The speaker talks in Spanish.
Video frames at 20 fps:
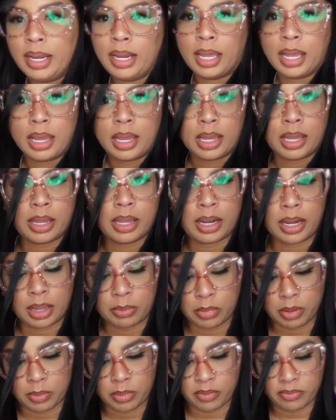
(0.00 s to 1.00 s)
la, la
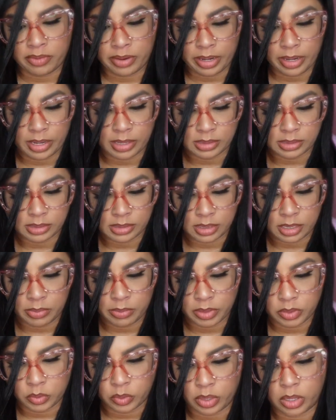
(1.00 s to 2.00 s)
misma fragancia me
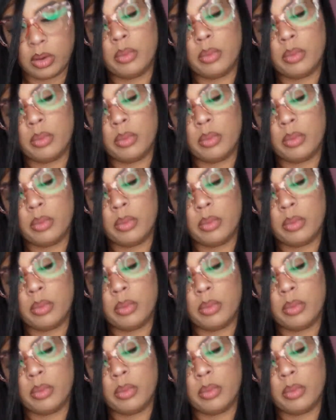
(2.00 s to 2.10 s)
estuve